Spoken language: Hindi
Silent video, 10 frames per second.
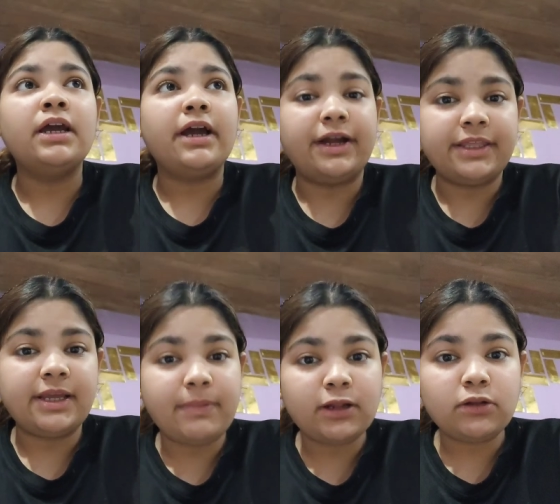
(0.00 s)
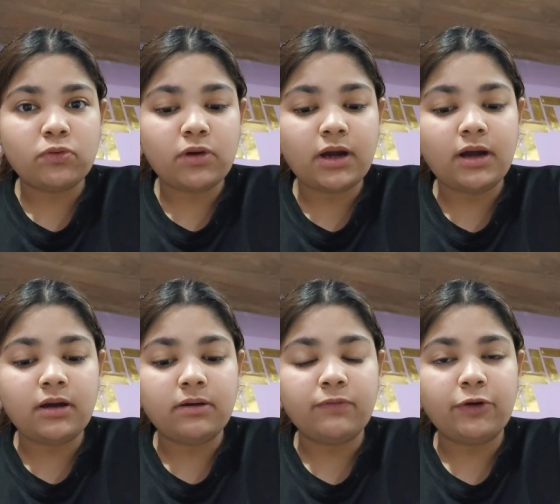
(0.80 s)
घंटे बाद लोगों
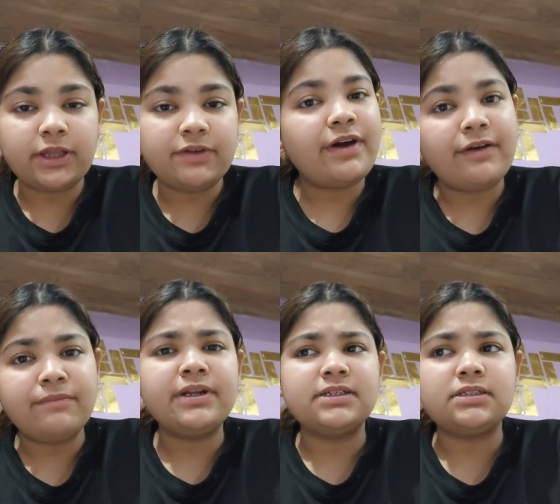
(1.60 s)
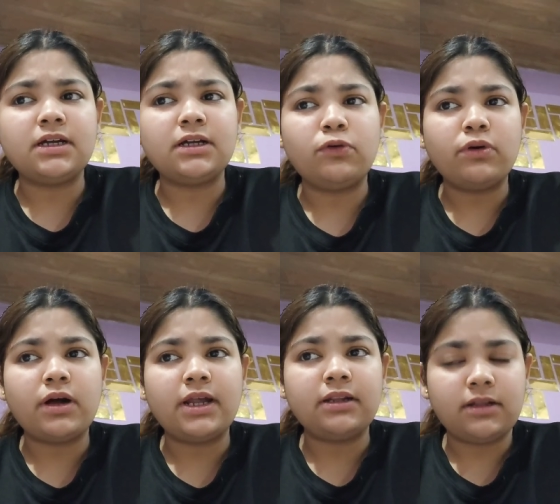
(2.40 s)
का फाइव मिनट्स तक लोगों
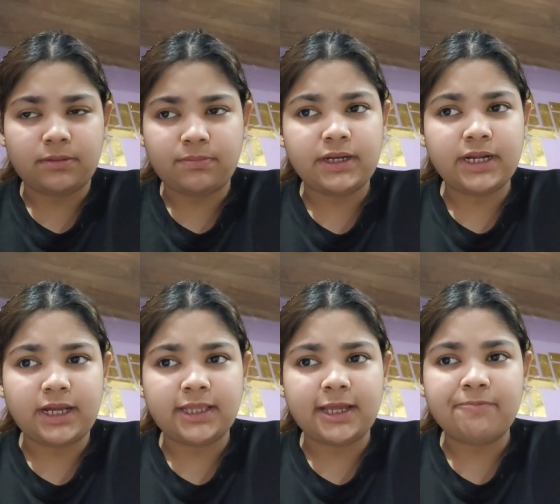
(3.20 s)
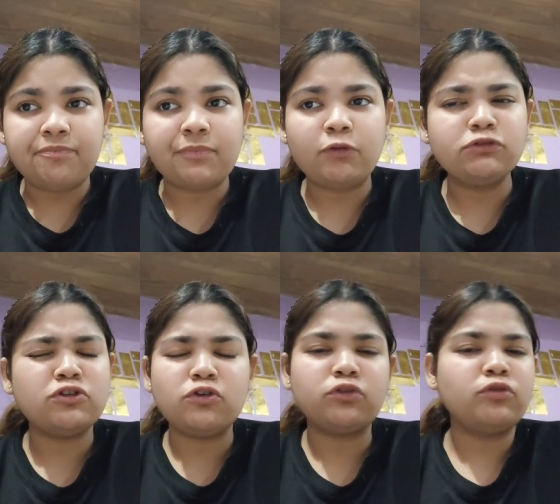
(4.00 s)
का नंबर आता है कुछ
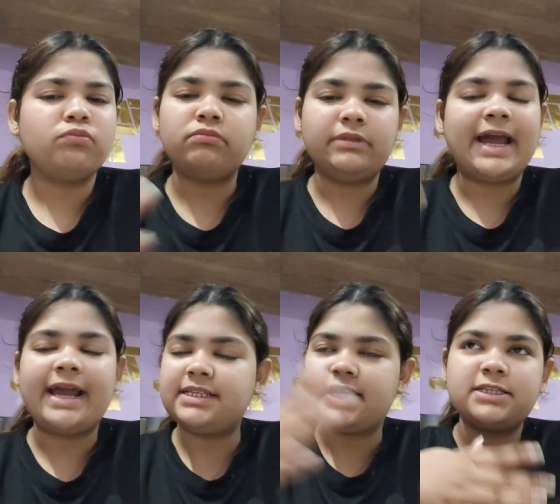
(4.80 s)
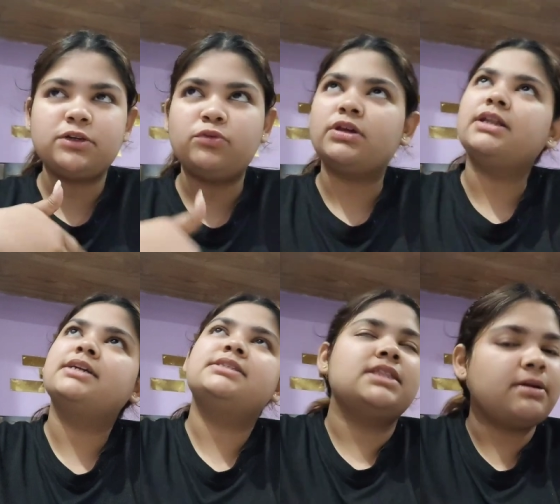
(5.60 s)
लोग तो लाइन से ऐसे उथल के
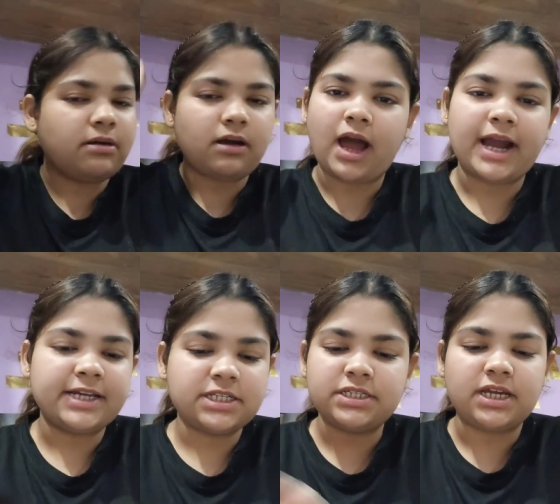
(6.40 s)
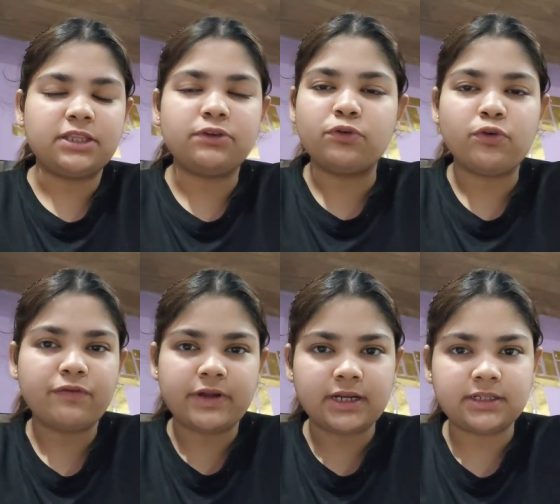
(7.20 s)
सीधा आगे चले जाते हैं उनको कोई
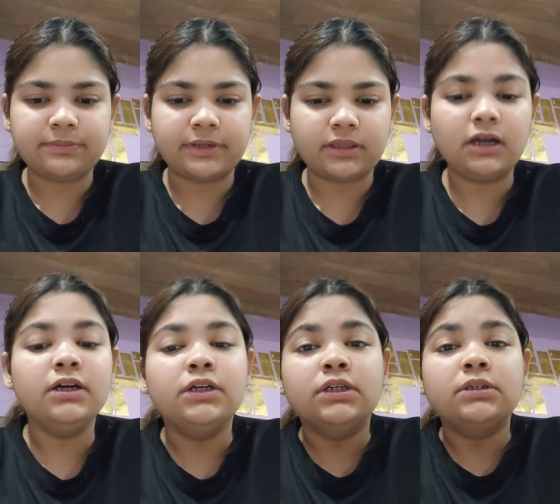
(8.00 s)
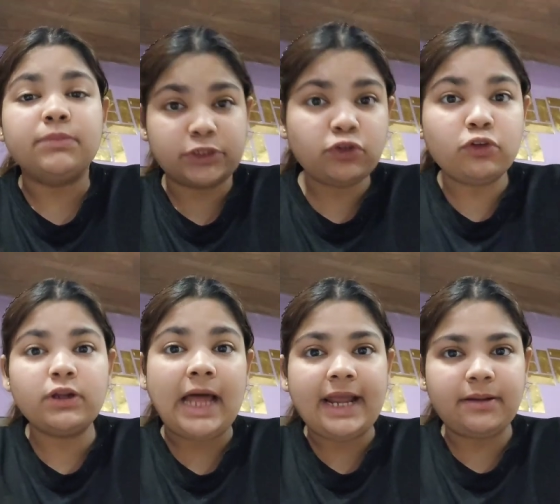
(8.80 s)
फ़र्क नहीं पड़ता बट जो लोग
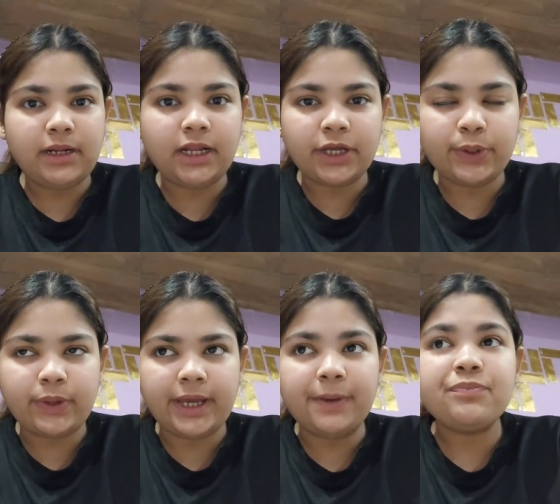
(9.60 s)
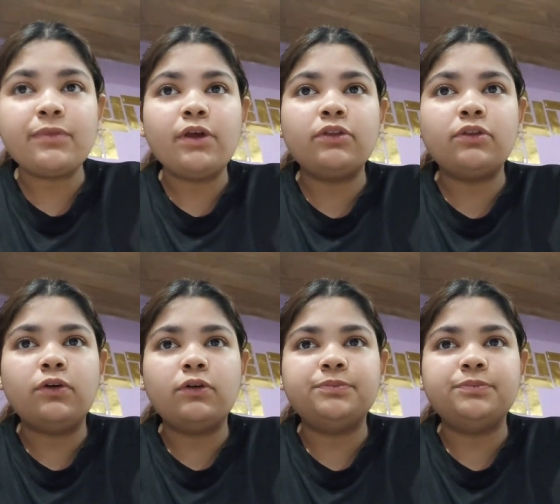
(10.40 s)
लाइन में लगे हुए हैं तो